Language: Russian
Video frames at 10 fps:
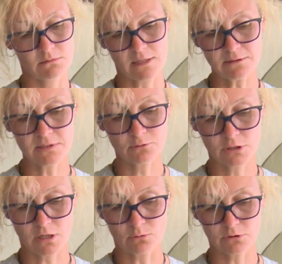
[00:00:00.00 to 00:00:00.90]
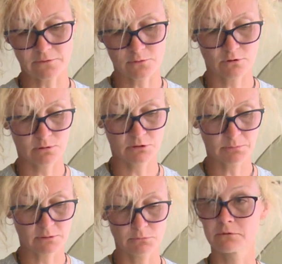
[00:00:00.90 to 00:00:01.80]
Скорее всего, это какой-то все-таки был
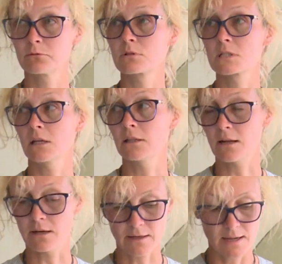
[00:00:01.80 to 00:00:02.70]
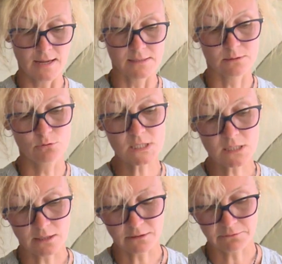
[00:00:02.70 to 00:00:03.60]
предмет функциональный. С другой
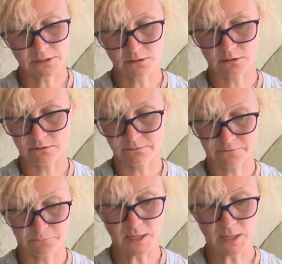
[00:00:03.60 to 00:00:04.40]
стороны, в этой в